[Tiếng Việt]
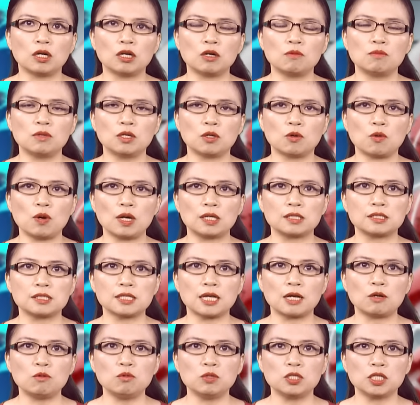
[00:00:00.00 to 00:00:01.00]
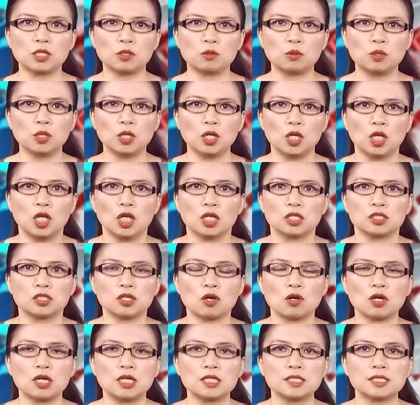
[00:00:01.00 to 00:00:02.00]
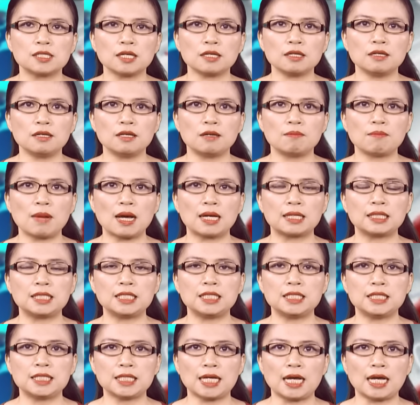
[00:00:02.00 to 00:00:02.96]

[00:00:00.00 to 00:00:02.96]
của không lực Hoàng gia Úc Châu do ngân sách liên bang chi